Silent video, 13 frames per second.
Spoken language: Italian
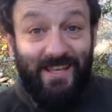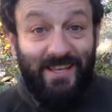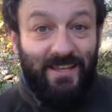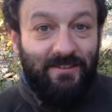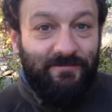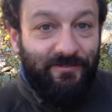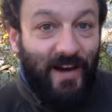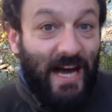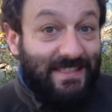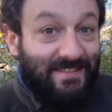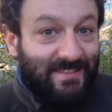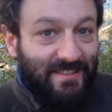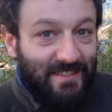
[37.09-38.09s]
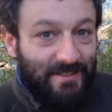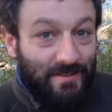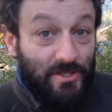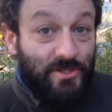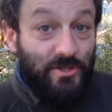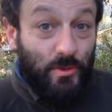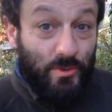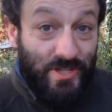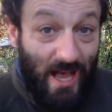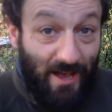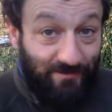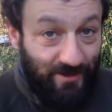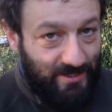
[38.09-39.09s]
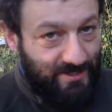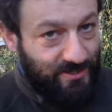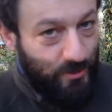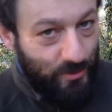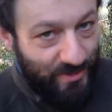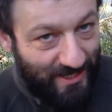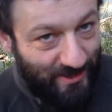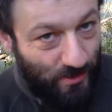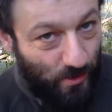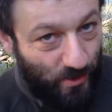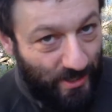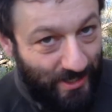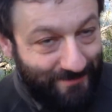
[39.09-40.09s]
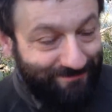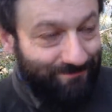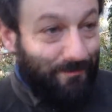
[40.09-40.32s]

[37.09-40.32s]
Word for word: Infatti si usava e si usa ancora